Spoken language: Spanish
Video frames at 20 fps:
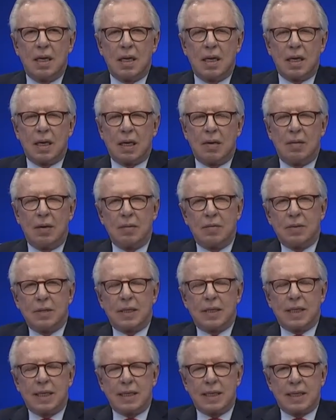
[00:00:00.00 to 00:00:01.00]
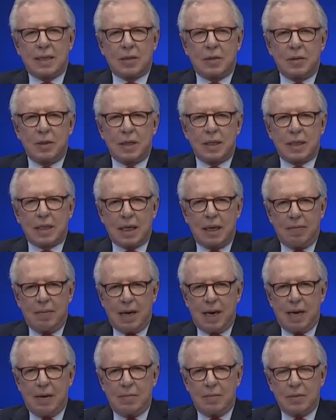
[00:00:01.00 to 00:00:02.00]
Y que hablemos de tantas cosas que
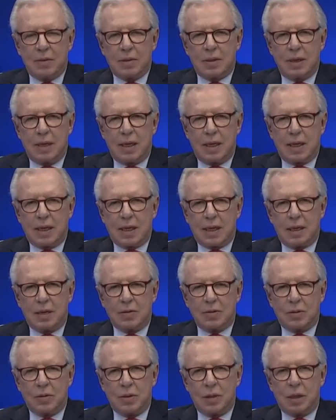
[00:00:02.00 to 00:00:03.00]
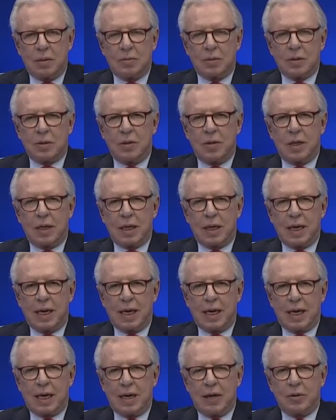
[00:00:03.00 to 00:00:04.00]
hablamos ahí, que nos juntemos con el
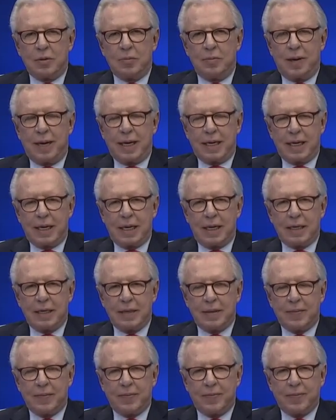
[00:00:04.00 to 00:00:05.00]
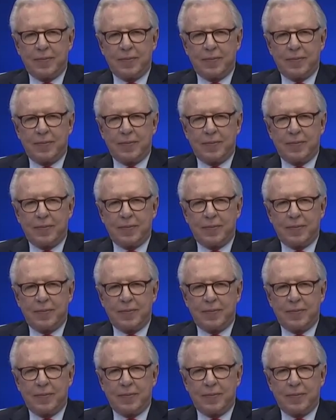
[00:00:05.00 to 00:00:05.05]
gran Carlos Marín.